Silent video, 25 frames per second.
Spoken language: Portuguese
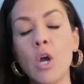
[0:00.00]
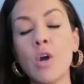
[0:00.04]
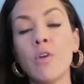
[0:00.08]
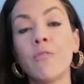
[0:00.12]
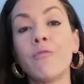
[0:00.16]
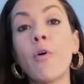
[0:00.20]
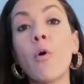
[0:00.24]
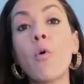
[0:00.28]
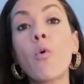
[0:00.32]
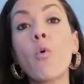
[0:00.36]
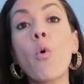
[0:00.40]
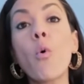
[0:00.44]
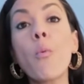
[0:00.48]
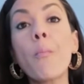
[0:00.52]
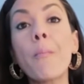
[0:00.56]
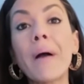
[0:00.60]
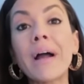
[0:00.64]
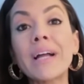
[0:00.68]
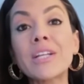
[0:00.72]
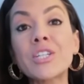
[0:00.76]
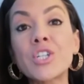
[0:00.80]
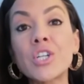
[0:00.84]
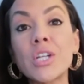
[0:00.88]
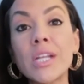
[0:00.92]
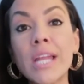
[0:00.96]
Vou
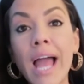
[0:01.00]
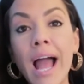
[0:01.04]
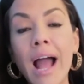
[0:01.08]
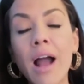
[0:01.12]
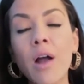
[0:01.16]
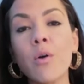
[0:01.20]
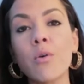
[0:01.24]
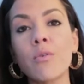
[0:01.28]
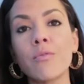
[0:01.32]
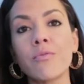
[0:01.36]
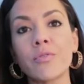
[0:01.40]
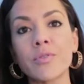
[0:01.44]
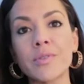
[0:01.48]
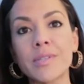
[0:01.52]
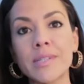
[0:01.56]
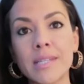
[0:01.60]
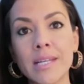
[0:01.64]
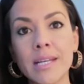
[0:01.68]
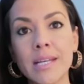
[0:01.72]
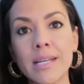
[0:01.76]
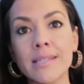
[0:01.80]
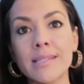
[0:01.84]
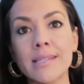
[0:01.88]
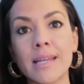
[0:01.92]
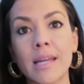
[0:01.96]
compartilhar com
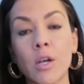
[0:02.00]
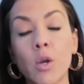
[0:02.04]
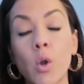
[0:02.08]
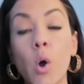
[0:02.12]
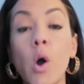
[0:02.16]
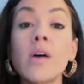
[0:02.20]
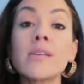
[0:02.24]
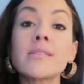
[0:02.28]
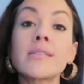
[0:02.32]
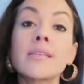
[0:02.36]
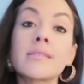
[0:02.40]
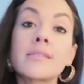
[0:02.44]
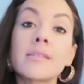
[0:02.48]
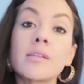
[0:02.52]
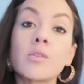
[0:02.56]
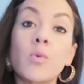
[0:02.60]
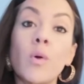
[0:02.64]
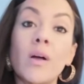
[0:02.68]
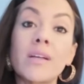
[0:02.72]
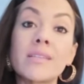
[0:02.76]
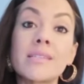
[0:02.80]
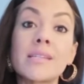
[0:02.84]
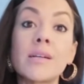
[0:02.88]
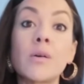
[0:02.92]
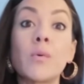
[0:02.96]
vocês a nossa
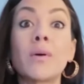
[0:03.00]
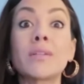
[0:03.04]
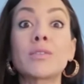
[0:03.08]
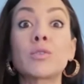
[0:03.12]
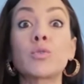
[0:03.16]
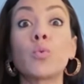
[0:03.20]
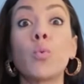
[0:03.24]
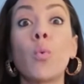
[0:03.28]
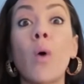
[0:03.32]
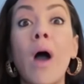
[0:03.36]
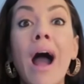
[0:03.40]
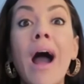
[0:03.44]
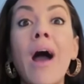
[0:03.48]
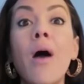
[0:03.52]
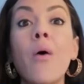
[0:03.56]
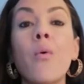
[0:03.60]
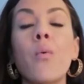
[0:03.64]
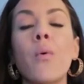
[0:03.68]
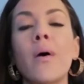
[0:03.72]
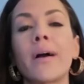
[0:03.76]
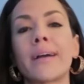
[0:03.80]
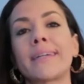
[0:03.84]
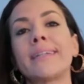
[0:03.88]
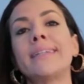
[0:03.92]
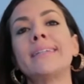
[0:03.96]
situação
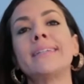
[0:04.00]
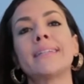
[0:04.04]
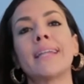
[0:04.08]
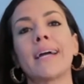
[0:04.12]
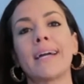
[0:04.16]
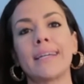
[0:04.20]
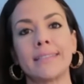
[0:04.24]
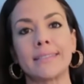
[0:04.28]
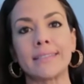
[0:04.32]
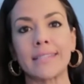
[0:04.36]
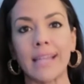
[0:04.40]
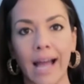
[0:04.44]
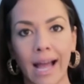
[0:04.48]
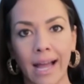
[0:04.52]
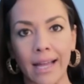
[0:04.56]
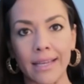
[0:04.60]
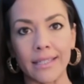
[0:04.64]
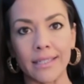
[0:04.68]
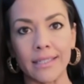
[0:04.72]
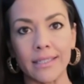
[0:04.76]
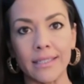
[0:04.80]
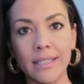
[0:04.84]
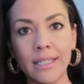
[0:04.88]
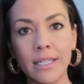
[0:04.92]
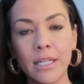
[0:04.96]
atual aqui na
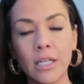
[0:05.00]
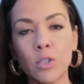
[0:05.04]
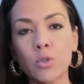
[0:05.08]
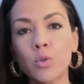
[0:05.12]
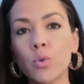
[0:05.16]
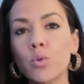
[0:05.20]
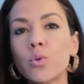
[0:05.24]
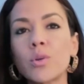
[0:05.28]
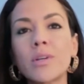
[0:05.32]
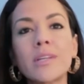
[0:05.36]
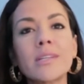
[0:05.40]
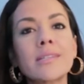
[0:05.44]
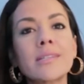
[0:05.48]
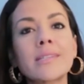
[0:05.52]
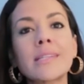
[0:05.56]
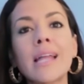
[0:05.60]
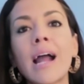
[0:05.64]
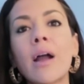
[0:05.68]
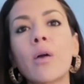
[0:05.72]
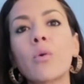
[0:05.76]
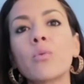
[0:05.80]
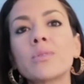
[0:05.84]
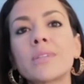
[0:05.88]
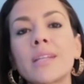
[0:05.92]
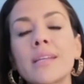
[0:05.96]
Itália, tudo que está
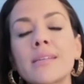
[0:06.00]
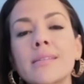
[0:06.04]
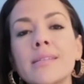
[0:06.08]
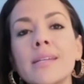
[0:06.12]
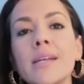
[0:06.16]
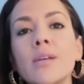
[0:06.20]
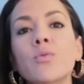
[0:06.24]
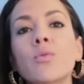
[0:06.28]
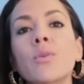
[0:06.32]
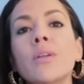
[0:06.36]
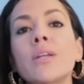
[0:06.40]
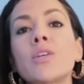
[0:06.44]
acontecendo